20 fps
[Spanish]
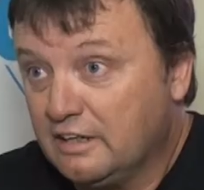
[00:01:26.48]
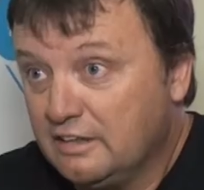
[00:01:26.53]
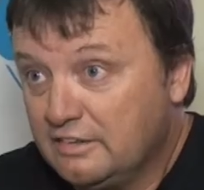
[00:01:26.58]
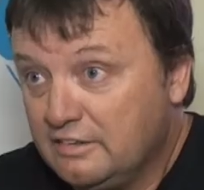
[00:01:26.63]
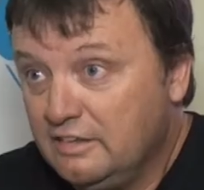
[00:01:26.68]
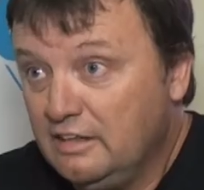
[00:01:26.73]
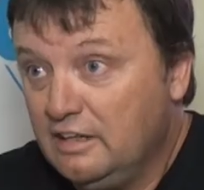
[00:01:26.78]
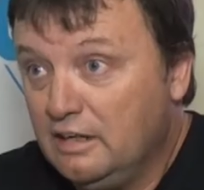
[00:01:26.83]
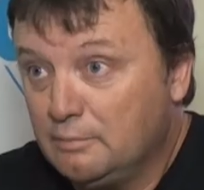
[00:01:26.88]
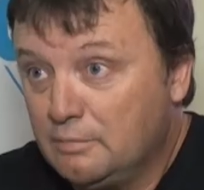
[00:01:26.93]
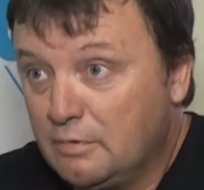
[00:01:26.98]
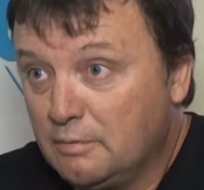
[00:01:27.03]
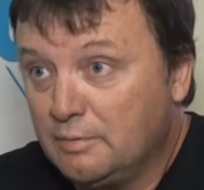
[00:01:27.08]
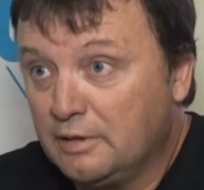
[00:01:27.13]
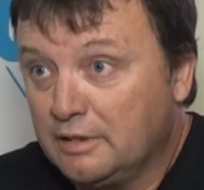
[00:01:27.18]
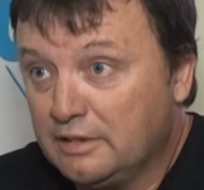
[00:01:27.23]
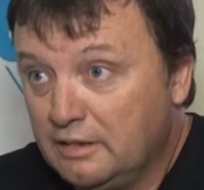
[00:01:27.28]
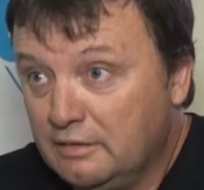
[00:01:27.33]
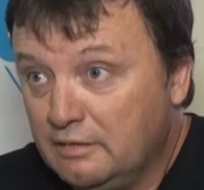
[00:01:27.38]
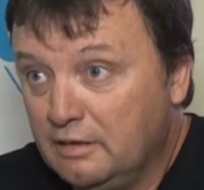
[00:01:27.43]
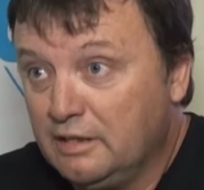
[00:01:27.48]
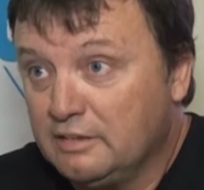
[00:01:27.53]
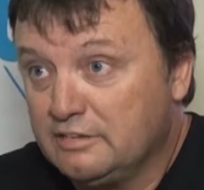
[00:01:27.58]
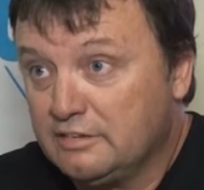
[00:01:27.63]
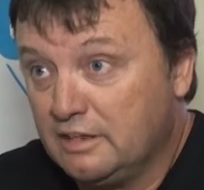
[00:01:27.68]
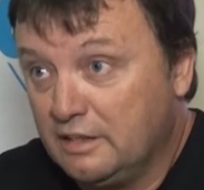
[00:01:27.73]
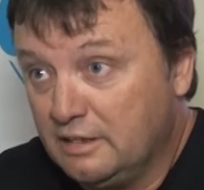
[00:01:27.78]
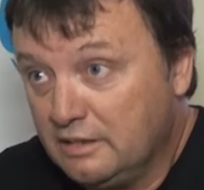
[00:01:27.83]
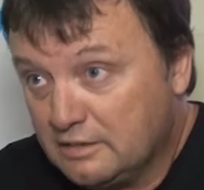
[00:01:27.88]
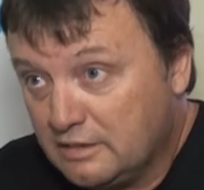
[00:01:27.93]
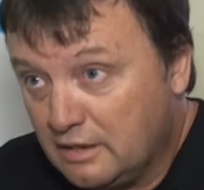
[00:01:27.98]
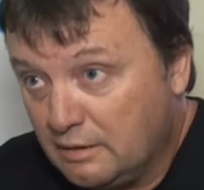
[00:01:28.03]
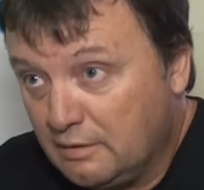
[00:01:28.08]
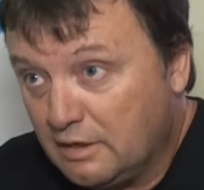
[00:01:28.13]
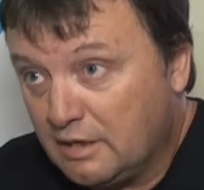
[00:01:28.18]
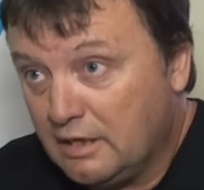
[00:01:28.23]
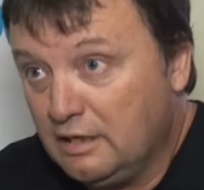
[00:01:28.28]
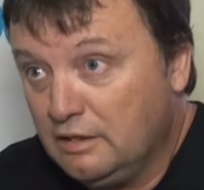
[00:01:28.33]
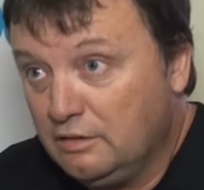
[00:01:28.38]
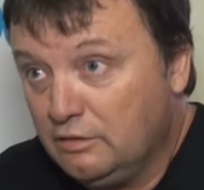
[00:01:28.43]
recién, la perspectiva es seguir
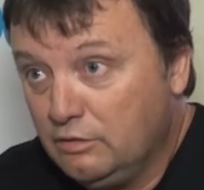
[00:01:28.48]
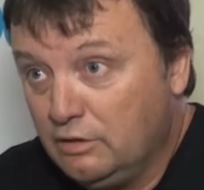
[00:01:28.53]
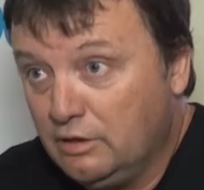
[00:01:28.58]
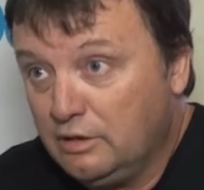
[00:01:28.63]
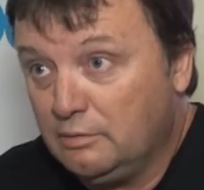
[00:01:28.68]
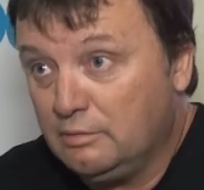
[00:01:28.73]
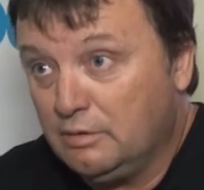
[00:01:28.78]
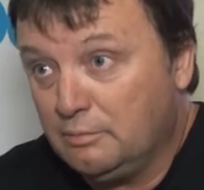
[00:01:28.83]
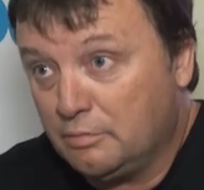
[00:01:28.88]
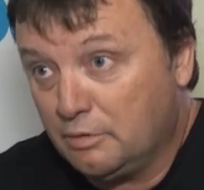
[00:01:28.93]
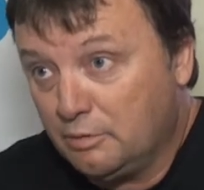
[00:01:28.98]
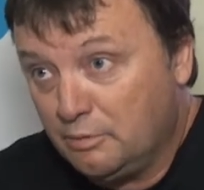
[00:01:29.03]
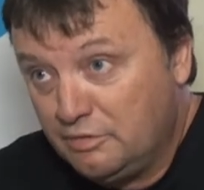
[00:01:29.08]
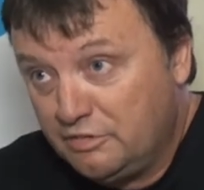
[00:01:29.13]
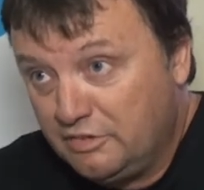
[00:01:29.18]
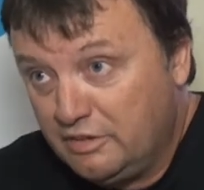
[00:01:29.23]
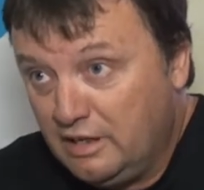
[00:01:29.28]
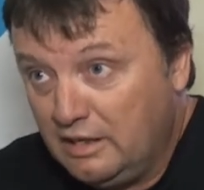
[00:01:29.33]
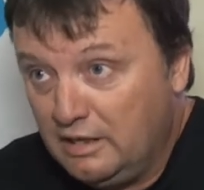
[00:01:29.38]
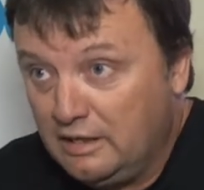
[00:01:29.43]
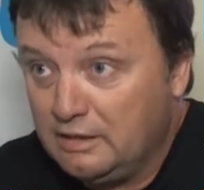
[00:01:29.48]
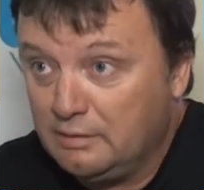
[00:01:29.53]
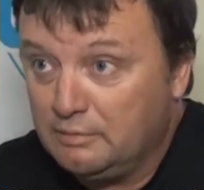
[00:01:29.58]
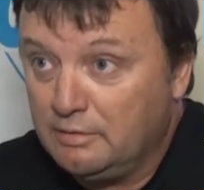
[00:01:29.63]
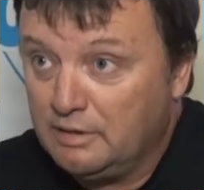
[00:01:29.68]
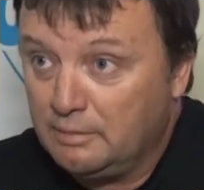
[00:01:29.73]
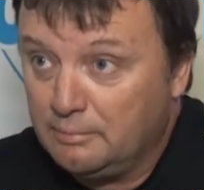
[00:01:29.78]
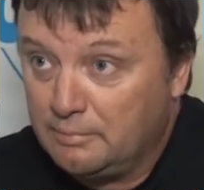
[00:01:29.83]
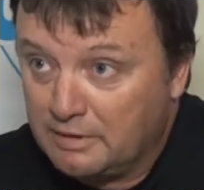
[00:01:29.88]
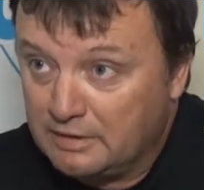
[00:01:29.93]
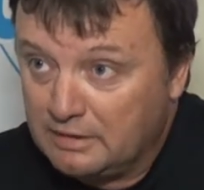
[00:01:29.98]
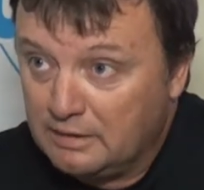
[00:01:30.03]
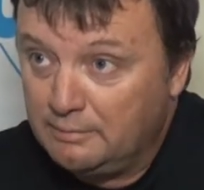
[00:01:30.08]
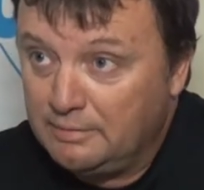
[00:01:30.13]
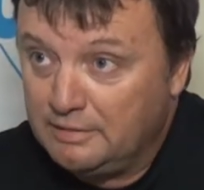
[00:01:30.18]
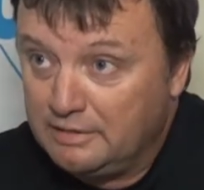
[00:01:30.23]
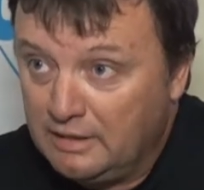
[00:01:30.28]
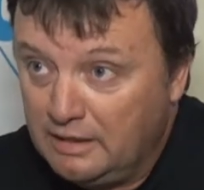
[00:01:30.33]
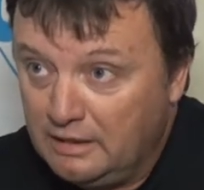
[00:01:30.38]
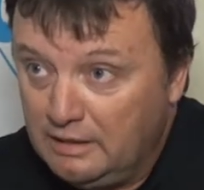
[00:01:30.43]
trabajando a nivel provincial, a nivel
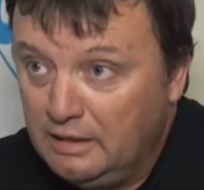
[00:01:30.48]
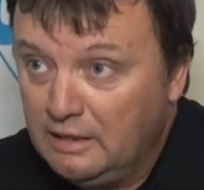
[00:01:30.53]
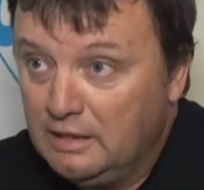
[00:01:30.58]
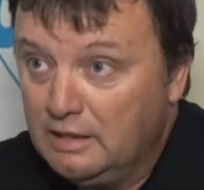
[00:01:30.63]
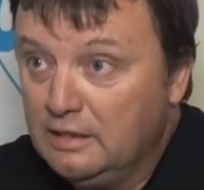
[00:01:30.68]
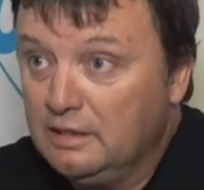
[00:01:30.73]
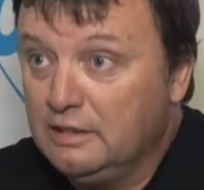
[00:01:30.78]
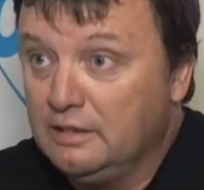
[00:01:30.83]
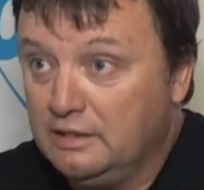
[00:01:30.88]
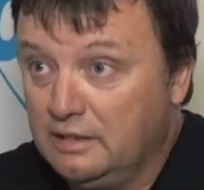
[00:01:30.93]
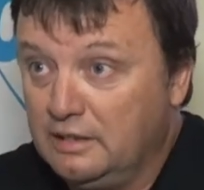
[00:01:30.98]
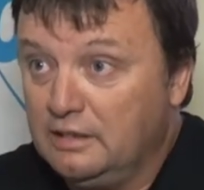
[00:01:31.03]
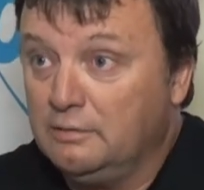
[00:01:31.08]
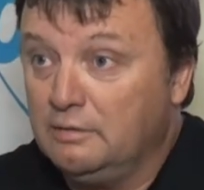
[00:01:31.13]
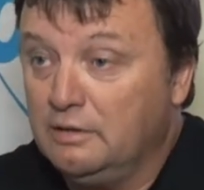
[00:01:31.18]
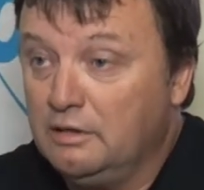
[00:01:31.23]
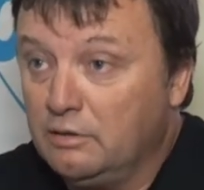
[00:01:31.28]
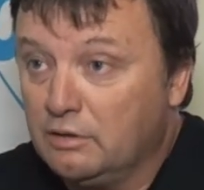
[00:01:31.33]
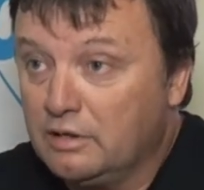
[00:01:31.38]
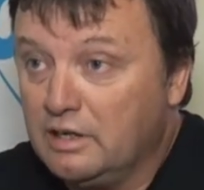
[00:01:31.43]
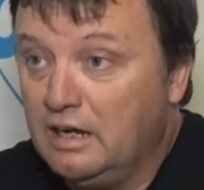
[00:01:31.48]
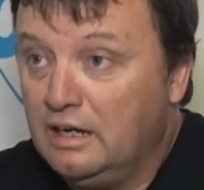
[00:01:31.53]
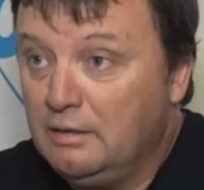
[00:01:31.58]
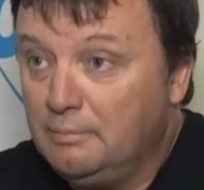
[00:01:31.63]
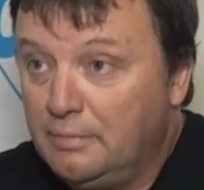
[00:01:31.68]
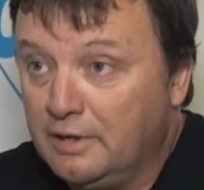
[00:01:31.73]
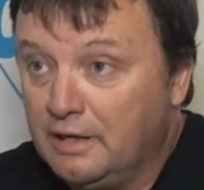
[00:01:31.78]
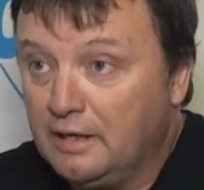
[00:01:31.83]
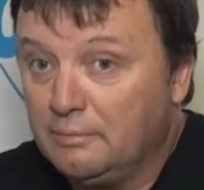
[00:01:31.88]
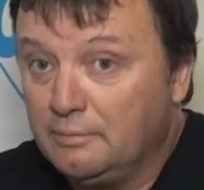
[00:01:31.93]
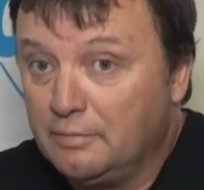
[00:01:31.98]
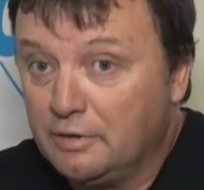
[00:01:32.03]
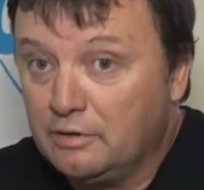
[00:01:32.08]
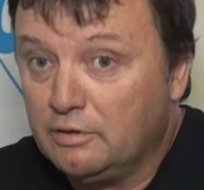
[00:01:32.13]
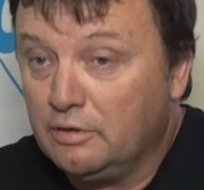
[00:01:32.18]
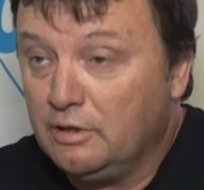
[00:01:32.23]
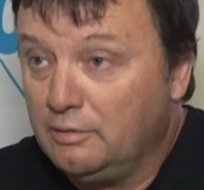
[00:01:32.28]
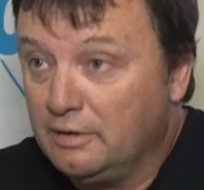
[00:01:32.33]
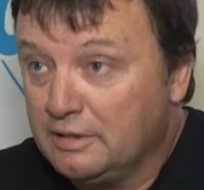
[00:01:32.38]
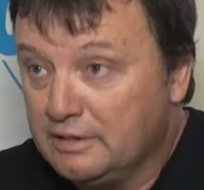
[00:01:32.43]
departamental y a nivel local para
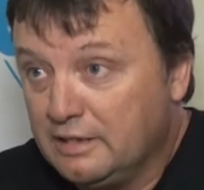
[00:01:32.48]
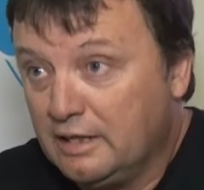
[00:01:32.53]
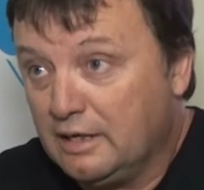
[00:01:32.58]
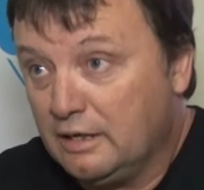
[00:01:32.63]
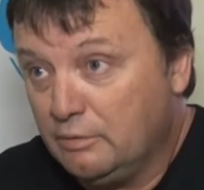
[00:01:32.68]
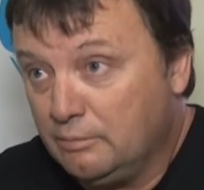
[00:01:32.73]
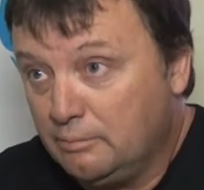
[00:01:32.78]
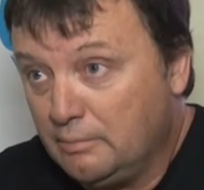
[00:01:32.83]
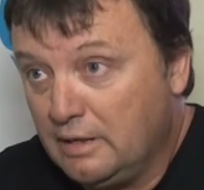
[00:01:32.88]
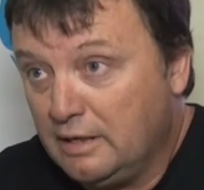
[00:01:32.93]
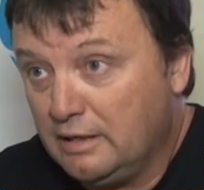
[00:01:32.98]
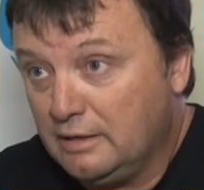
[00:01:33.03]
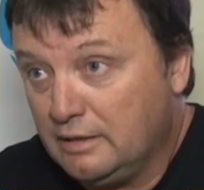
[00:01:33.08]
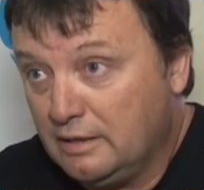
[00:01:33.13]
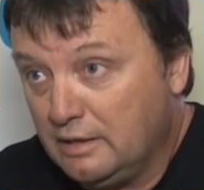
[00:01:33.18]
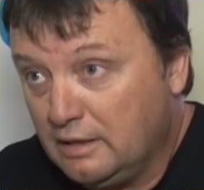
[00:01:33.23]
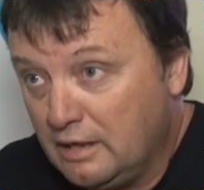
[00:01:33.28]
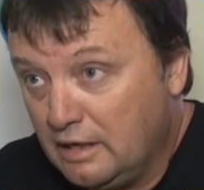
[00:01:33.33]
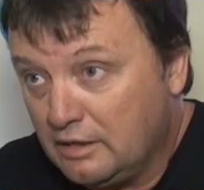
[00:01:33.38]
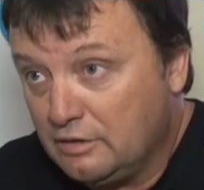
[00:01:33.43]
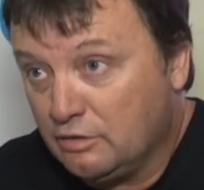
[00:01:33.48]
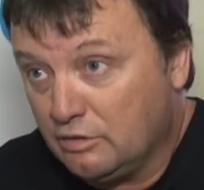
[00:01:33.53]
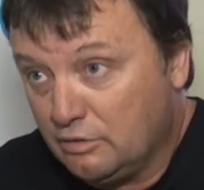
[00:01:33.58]
bueno, levantar aún más en el año